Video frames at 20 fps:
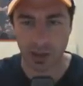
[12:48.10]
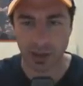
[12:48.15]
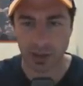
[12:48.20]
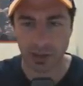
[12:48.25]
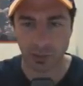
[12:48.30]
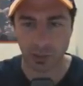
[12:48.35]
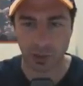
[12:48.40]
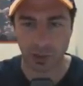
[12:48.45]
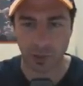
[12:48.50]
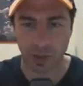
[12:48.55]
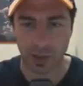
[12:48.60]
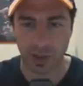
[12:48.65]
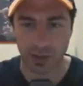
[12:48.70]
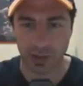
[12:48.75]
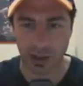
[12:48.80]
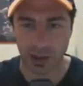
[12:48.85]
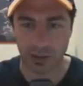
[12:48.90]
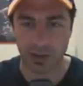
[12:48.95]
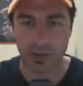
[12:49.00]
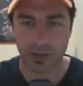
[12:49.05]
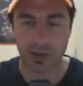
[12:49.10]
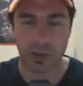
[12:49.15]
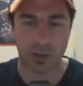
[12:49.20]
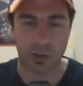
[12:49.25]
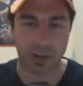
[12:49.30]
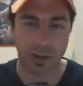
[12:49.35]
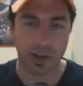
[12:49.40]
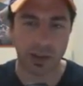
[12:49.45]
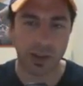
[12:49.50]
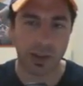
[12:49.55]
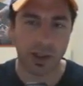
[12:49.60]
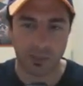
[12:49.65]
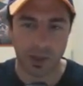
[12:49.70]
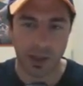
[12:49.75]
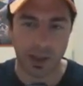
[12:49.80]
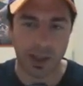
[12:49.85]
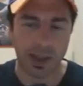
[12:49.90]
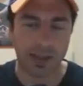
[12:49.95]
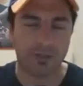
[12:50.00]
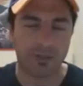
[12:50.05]
anche tutte quante le missioni
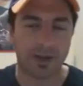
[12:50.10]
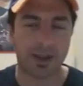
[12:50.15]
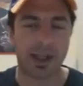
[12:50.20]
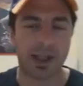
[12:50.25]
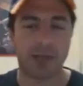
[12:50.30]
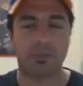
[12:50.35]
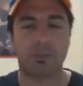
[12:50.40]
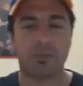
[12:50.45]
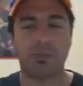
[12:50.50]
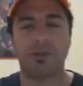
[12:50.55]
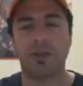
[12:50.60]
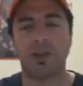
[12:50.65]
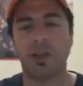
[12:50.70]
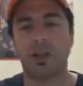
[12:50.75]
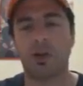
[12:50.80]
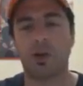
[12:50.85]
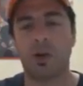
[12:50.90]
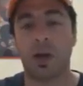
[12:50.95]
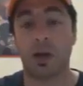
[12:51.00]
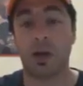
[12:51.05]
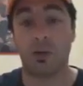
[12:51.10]
e nel frattempo mi finirò a...